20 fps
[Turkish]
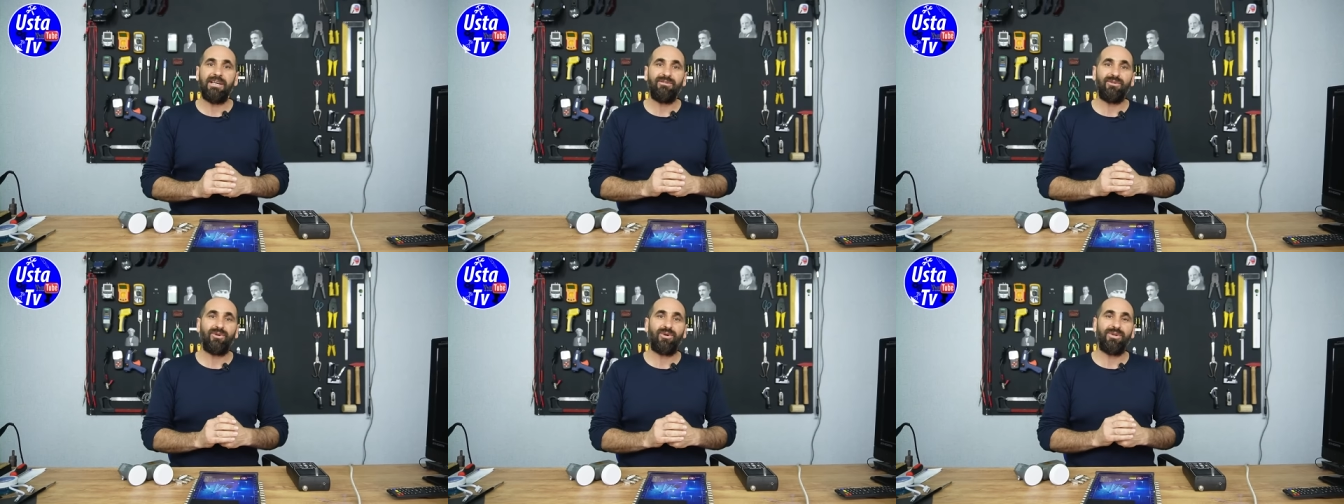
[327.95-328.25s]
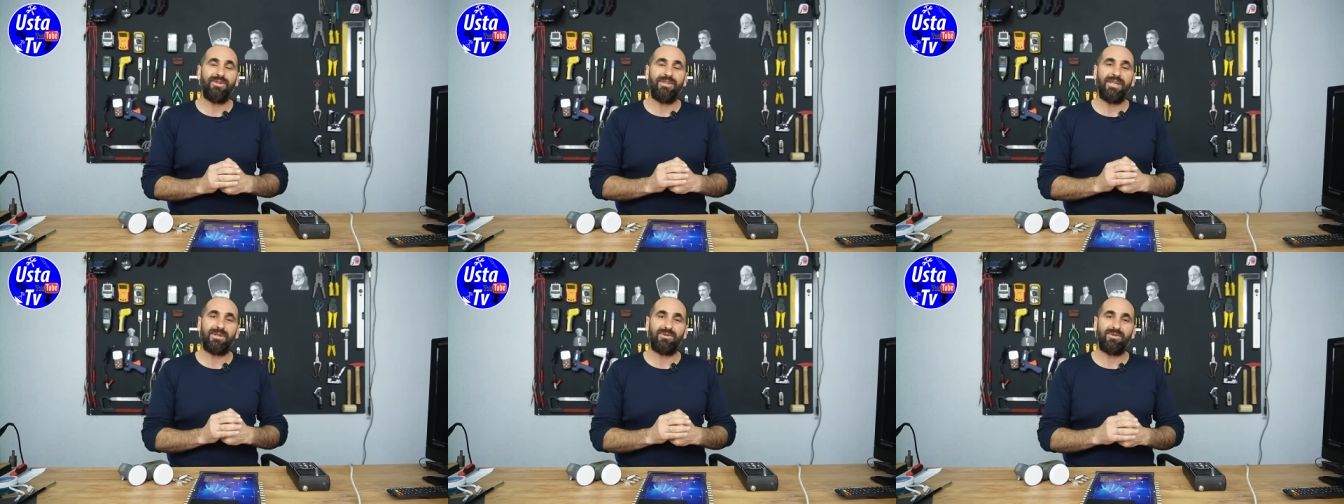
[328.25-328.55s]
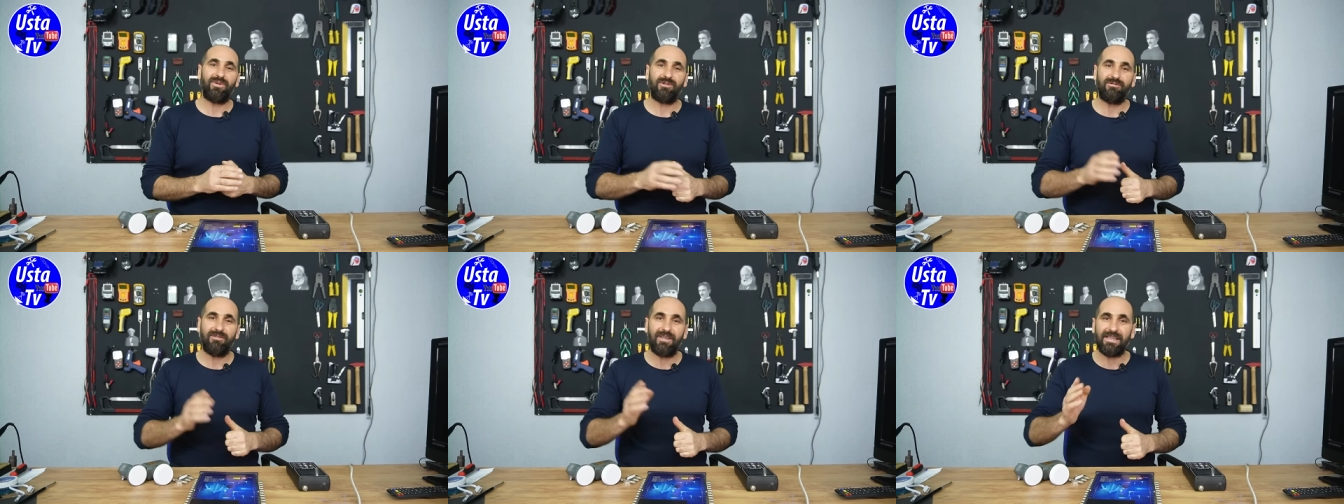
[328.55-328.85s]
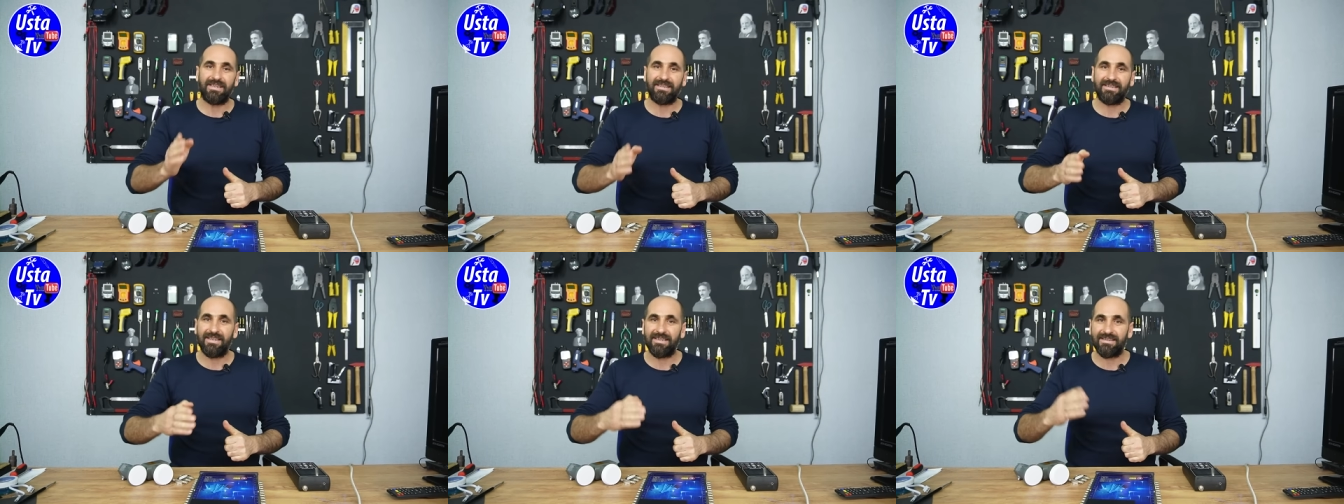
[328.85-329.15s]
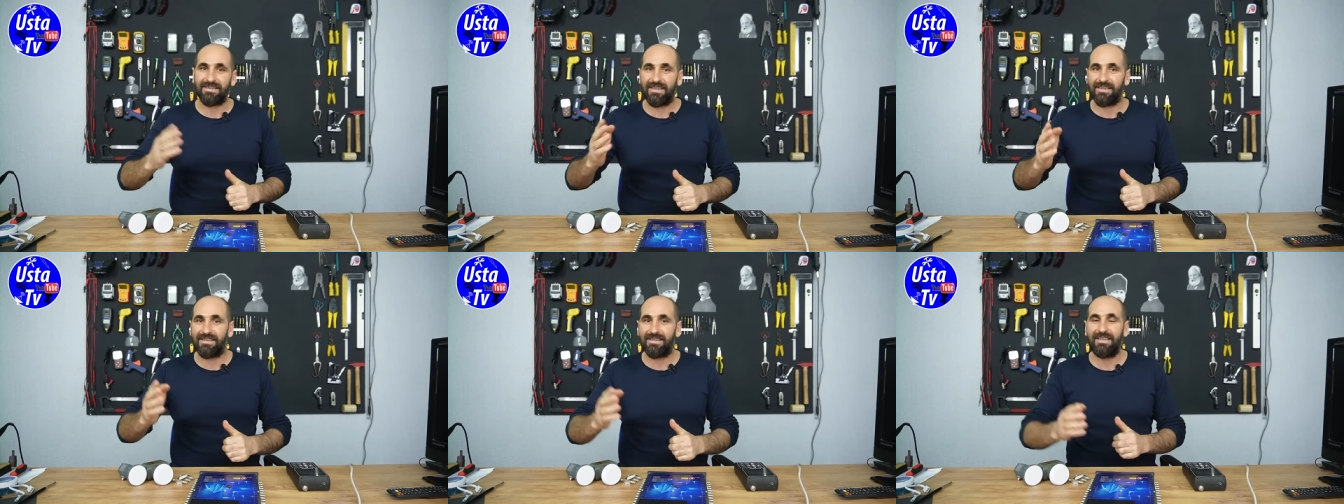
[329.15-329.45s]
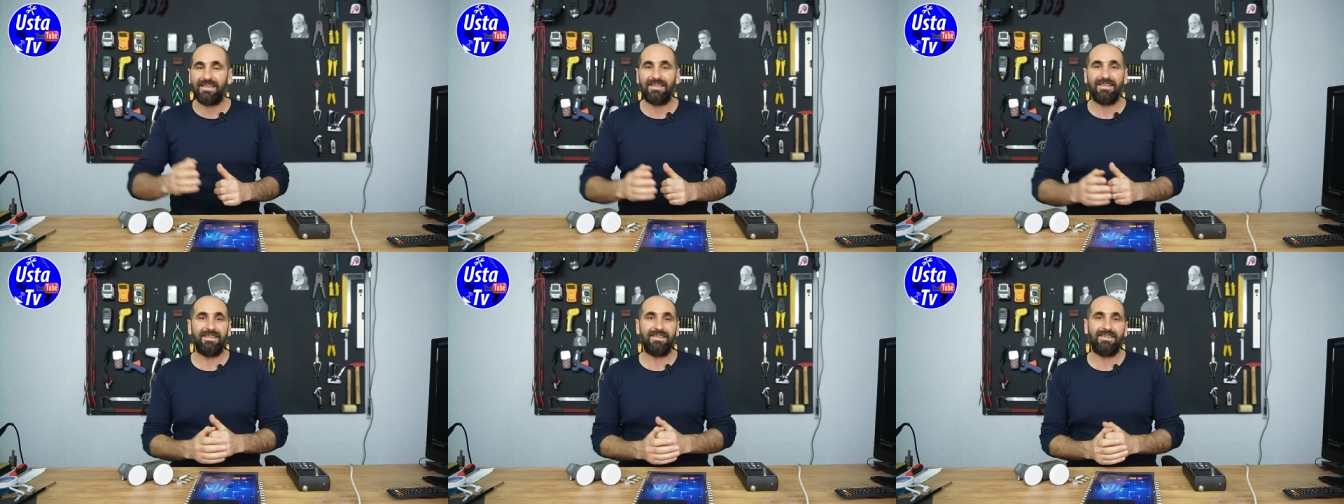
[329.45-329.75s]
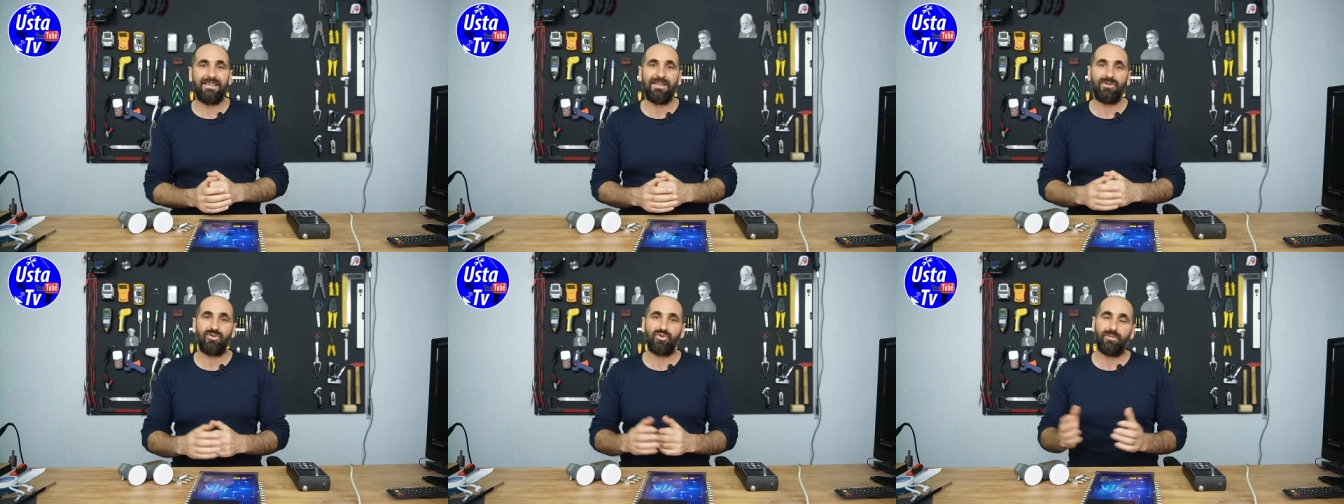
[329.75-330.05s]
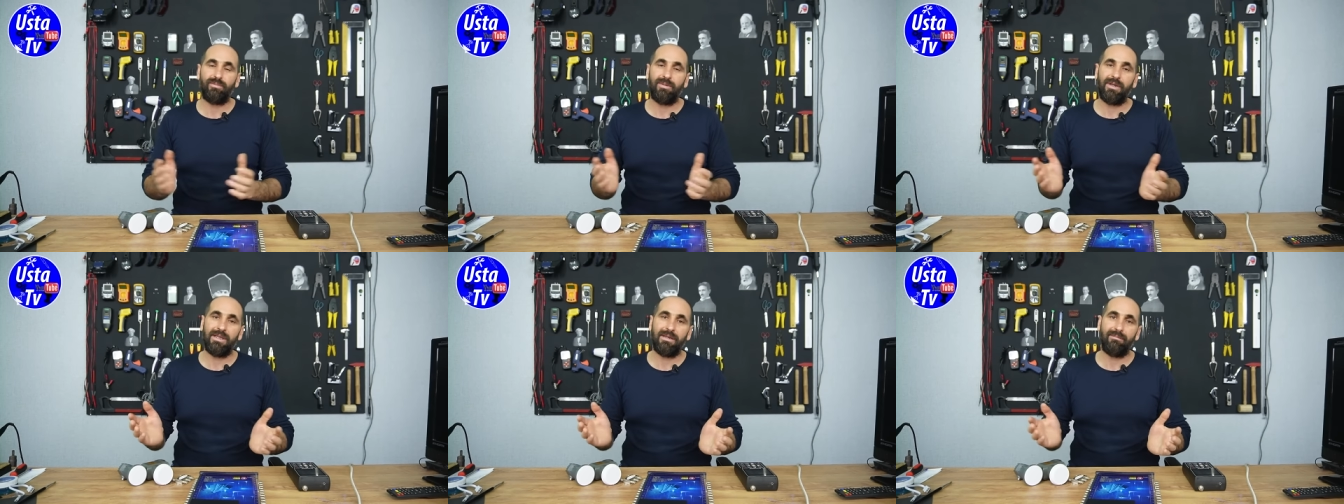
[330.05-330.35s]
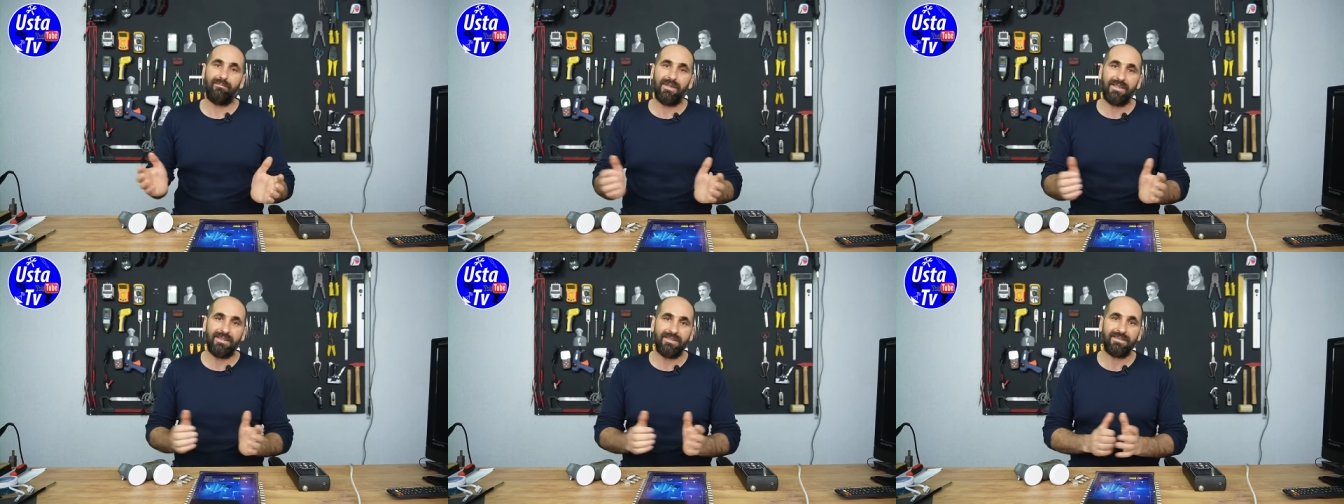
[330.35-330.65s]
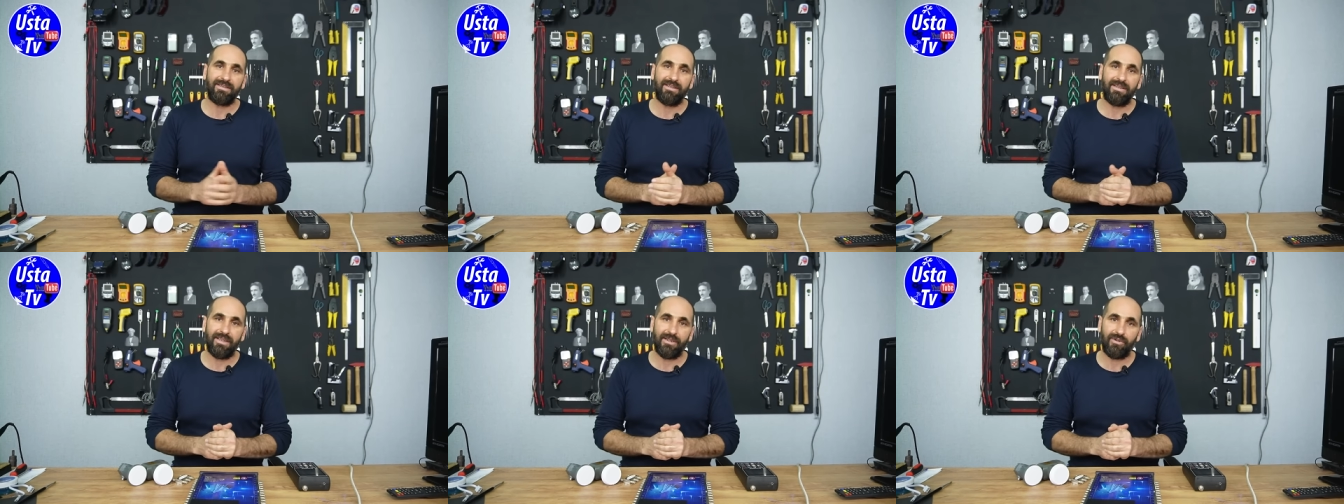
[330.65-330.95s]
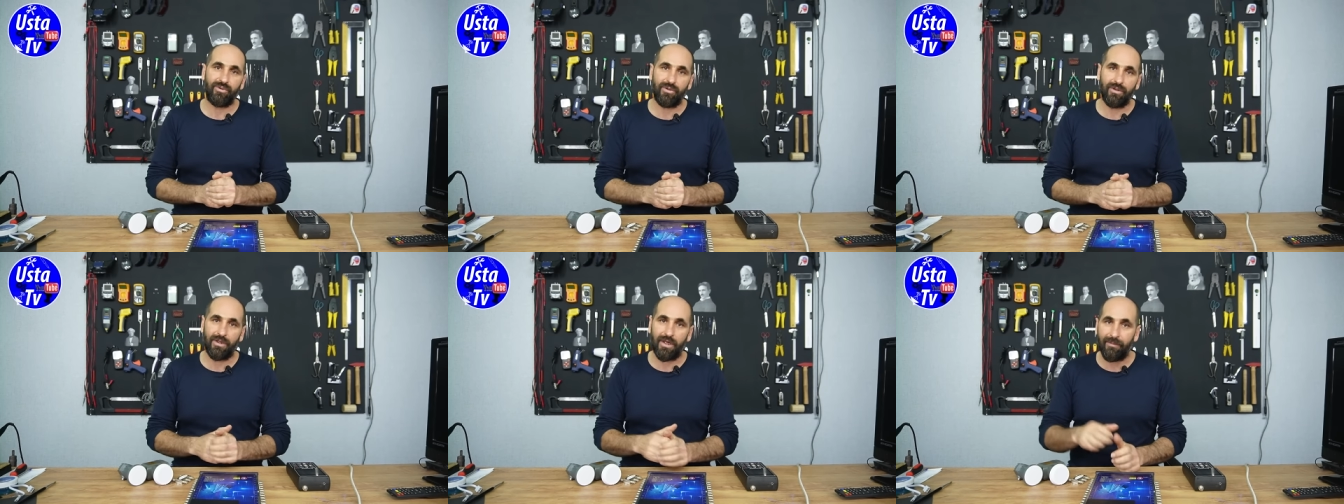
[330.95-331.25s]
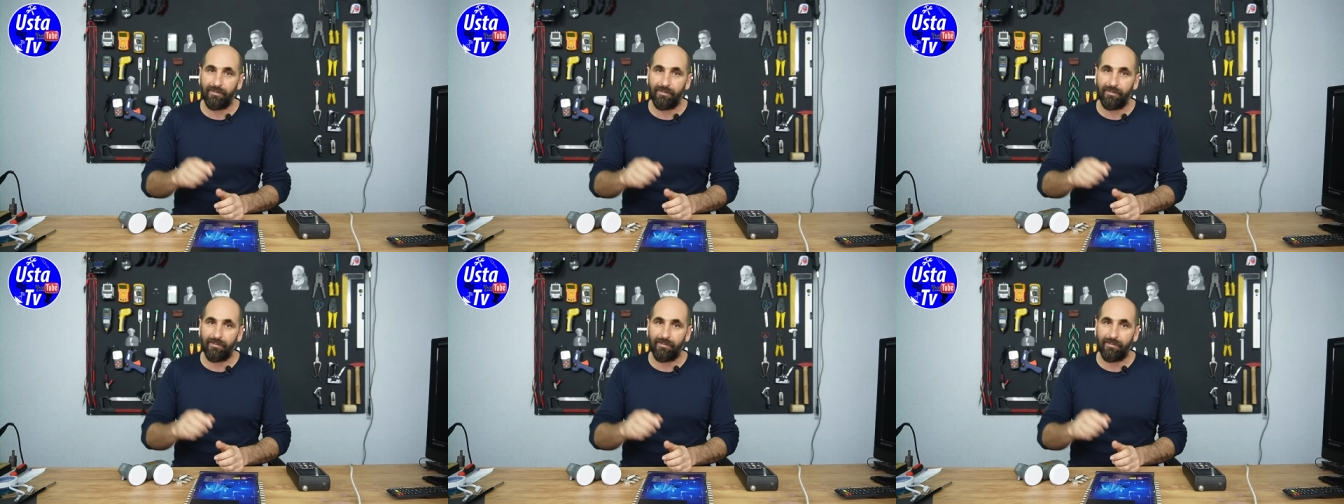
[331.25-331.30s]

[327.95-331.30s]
F konnektör varsa zaten direkt şüphelenmeniz gerekiyor.